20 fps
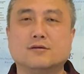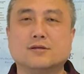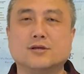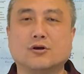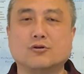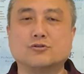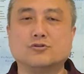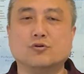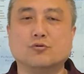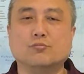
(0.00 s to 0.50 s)

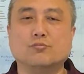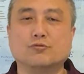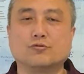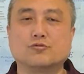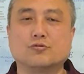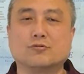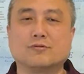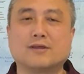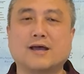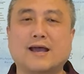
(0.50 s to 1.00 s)
要求补
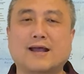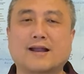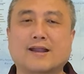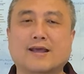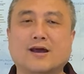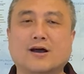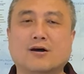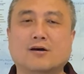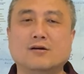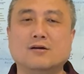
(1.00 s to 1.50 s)
充材
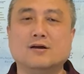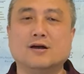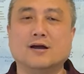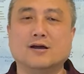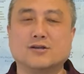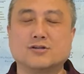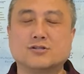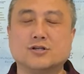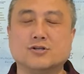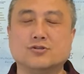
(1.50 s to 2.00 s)
料
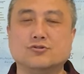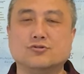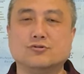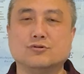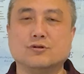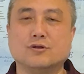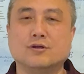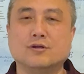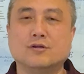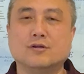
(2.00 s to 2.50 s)
啊，甚
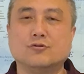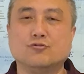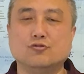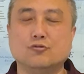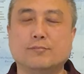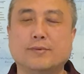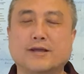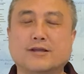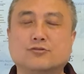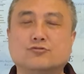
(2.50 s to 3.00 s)
至
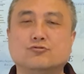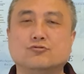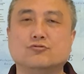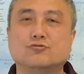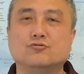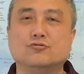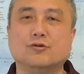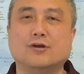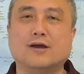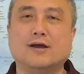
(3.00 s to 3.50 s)
预备拒
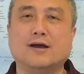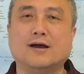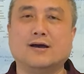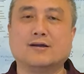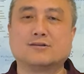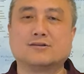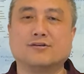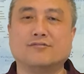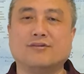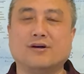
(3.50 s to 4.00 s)
绝啊
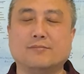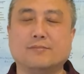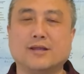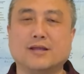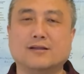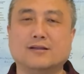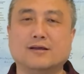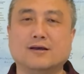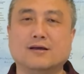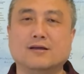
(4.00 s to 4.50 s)
这方
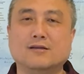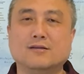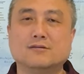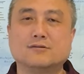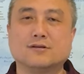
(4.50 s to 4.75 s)
面的。